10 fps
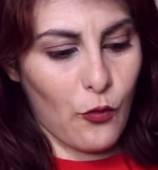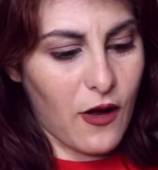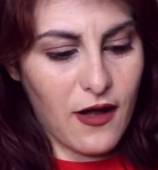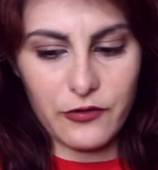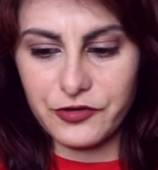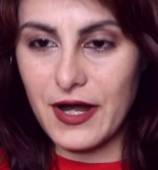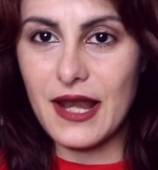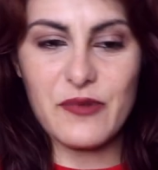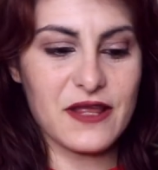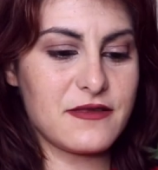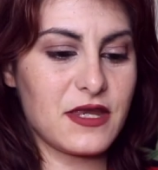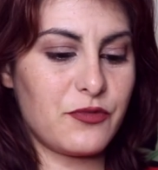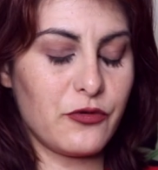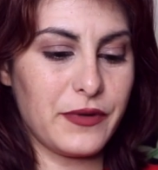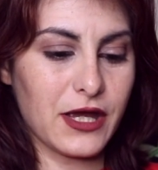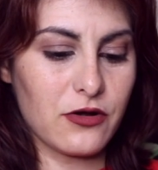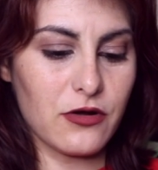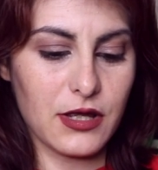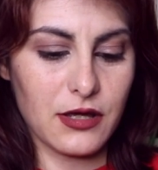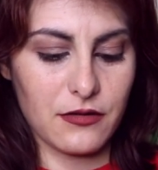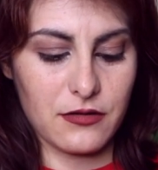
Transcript: Qua ho tre librettini più piccoli.